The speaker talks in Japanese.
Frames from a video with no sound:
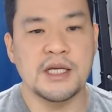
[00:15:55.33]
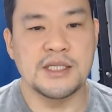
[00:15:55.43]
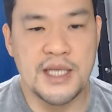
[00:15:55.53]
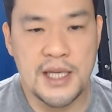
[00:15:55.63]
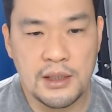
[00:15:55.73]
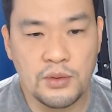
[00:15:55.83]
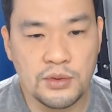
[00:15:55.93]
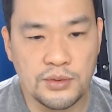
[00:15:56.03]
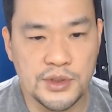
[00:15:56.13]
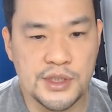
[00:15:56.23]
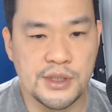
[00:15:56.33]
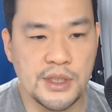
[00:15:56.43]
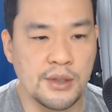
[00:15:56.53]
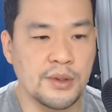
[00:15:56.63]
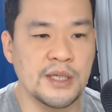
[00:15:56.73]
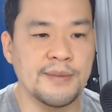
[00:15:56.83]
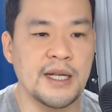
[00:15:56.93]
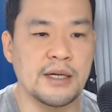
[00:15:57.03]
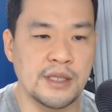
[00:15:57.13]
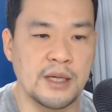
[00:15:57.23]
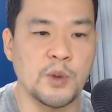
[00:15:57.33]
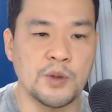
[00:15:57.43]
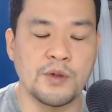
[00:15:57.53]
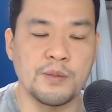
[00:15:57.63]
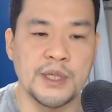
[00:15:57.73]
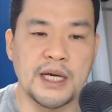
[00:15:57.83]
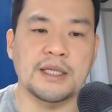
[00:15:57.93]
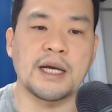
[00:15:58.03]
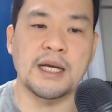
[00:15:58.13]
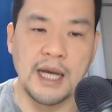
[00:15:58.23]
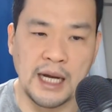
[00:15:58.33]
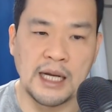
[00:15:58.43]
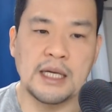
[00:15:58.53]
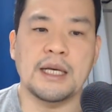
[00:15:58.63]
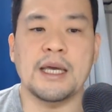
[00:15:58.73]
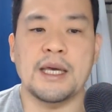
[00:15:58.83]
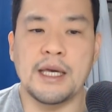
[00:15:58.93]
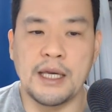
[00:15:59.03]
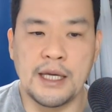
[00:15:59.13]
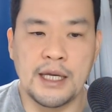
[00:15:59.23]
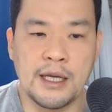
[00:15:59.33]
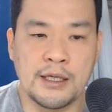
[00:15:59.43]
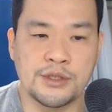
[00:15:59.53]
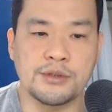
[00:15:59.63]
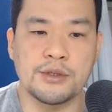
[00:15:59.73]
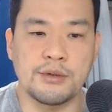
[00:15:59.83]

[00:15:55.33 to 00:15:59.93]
性道徳についてのリベラルなものの見方が、えー、宗教